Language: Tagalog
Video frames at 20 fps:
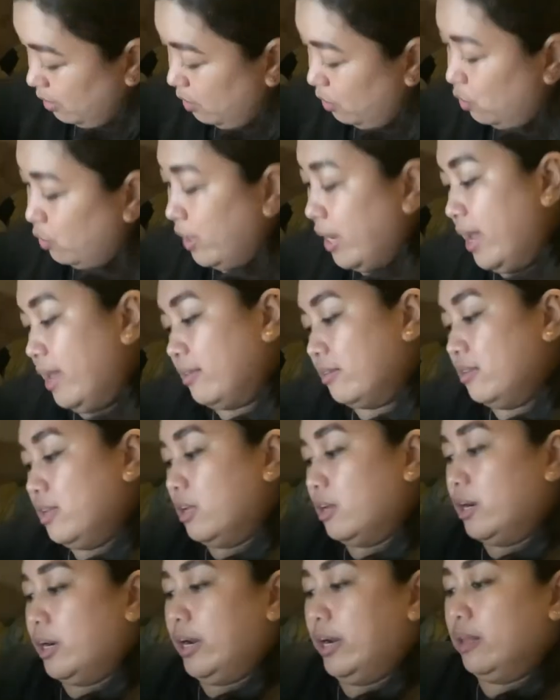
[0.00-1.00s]
yung
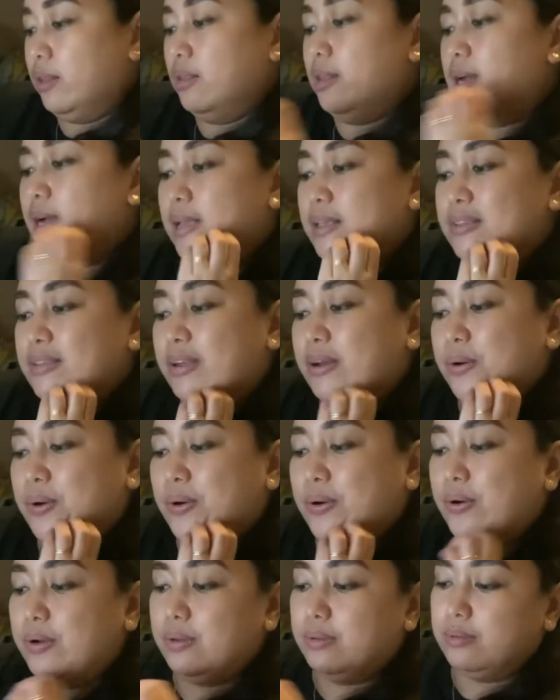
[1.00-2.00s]
SD card na isa
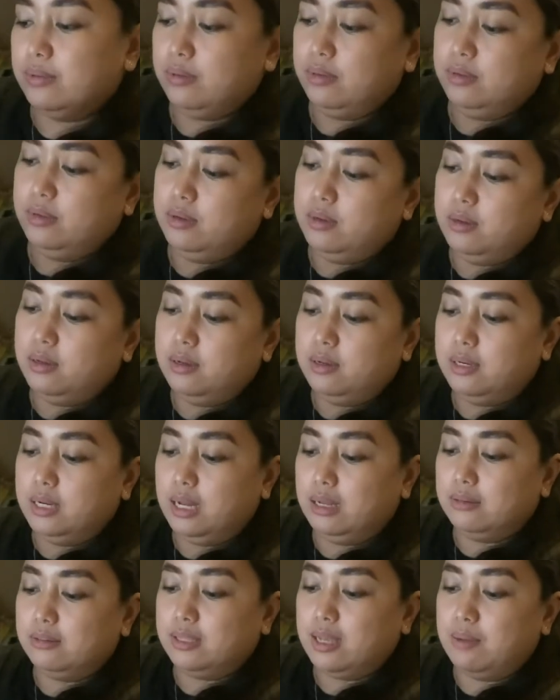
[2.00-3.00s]
ko
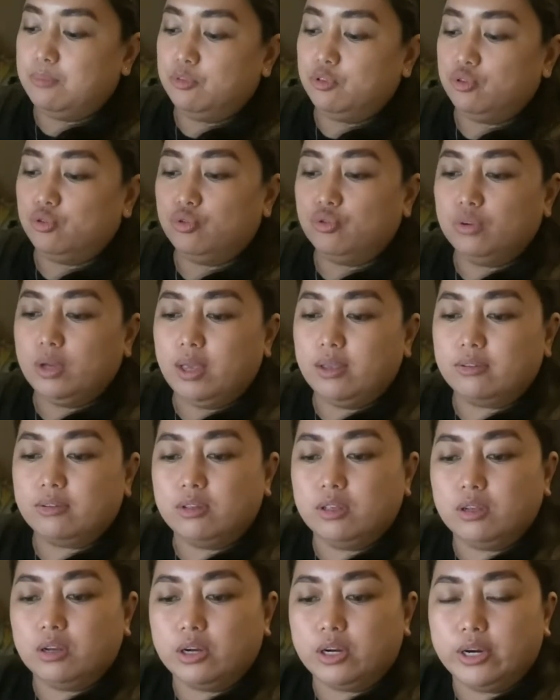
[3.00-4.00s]
ng Samsung
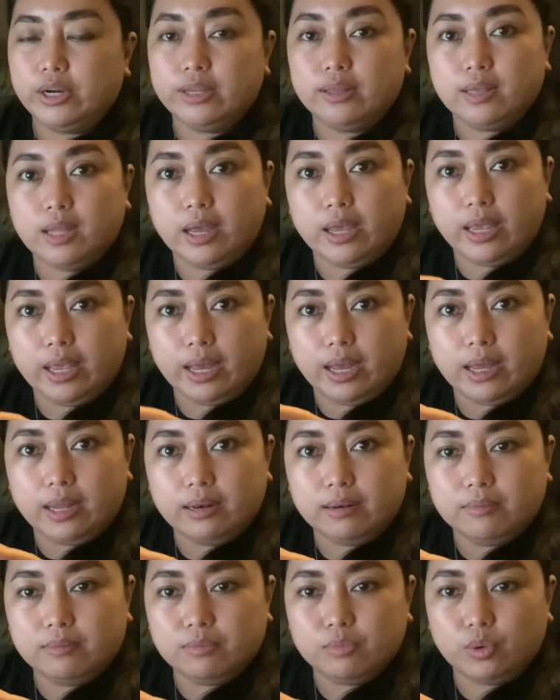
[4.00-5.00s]
SD card.
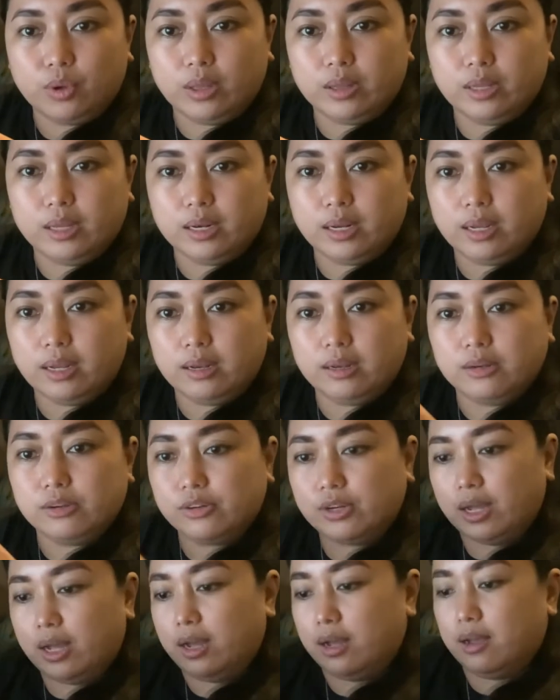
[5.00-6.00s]
Ayan, pwede rin
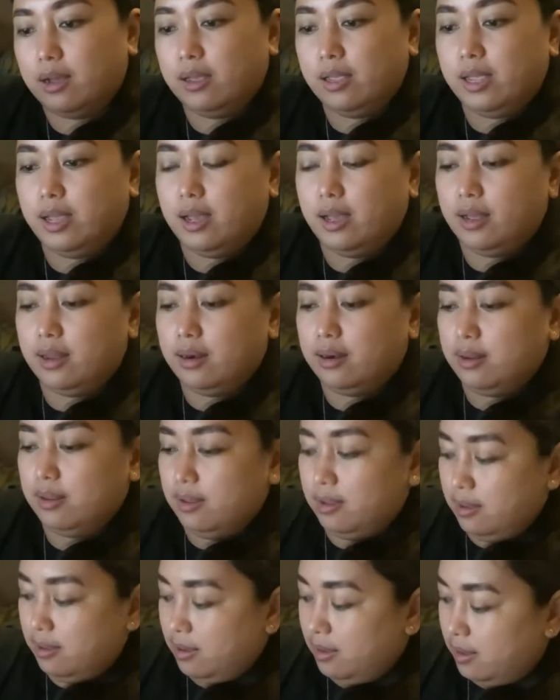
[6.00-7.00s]
siya. Ayan.
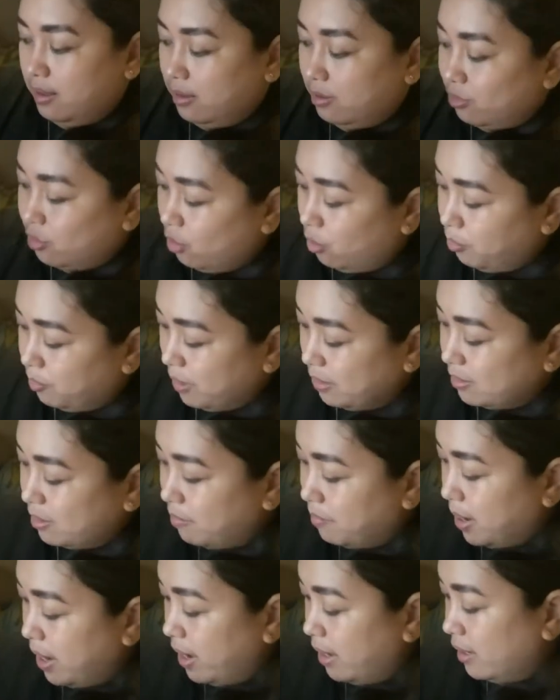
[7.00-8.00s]
So,
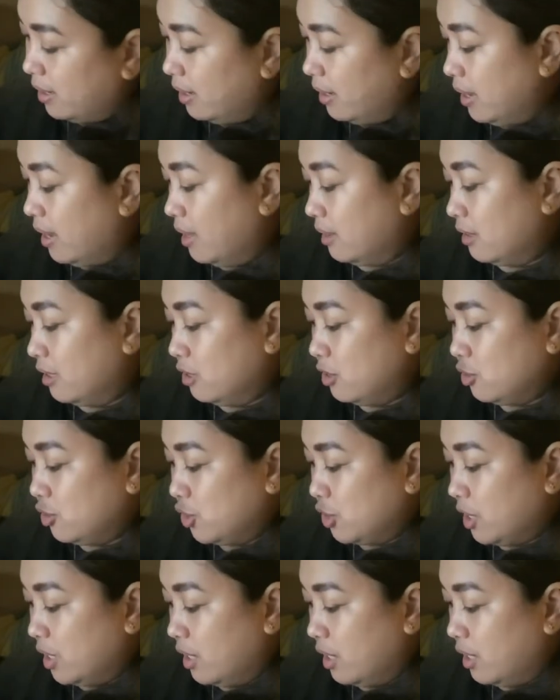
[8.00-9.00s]
ipagsamahin na natin
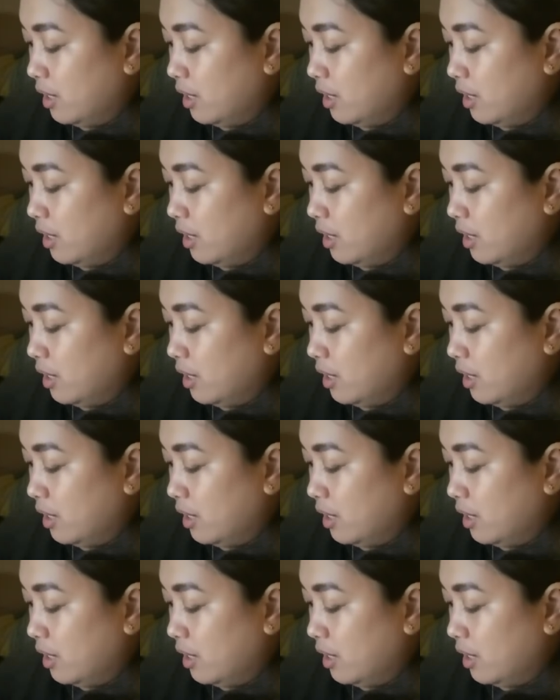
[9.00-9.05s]
siya.